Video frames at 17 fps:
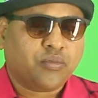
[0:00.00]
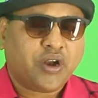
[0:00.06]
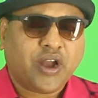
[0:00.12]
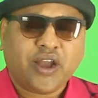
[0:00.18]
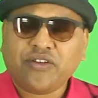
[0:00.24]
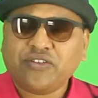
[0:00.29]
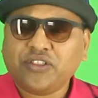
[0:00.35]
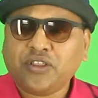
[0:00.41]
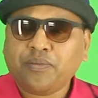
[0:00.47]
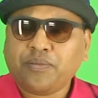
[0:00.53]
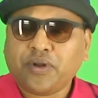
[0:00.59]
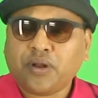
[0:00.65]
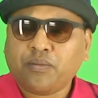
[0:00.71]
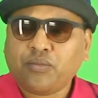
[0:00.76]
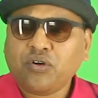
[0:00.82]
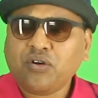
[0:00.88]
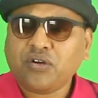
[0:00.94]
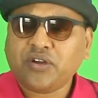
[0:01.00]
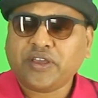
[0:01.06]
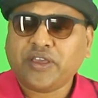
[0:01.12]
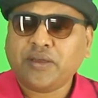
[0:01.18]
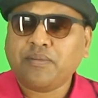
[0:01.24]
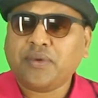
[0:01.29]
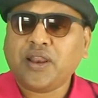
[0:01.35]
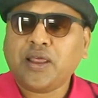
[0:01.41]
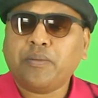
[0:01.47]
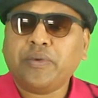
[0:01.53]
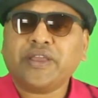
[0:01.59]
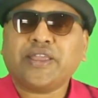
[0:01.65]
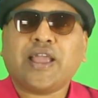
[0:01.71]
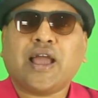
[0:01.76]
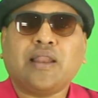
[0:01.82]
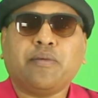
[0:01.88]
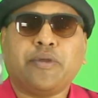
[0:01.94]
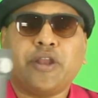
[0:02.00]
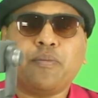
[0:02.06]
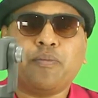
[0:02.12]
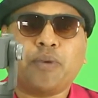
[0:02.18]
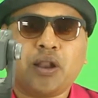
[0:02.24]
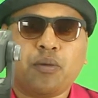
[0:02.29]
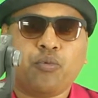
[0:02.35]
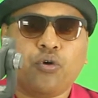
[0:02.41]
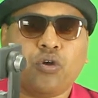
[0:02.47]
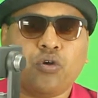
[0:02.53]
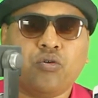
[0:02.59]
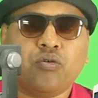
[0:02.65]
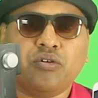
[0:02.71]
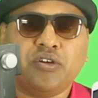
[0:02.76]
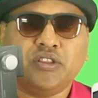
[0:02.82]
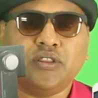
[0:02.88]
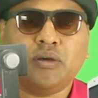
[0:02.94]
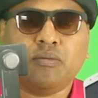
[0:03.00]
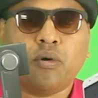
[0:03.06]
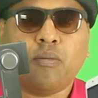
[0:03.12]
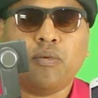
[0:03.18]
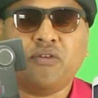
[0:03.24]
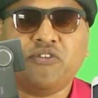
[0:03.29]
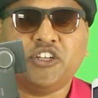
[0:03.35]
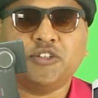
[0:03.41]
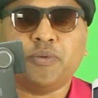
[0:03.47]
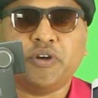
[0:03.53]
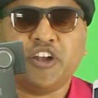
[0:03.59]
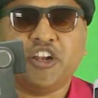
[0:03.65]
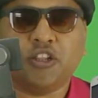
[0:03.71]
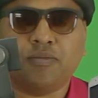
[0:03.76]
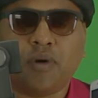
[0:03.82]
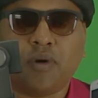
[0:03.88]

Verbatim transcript: முன்னாடி வந்து இப்போ நம்ம கிம்பல் எப்படி கேலிப்ரேட் பண்ண போகிறோம் இந்த மொபைல் ஃபிக்ஸ் பண்ணிட்டு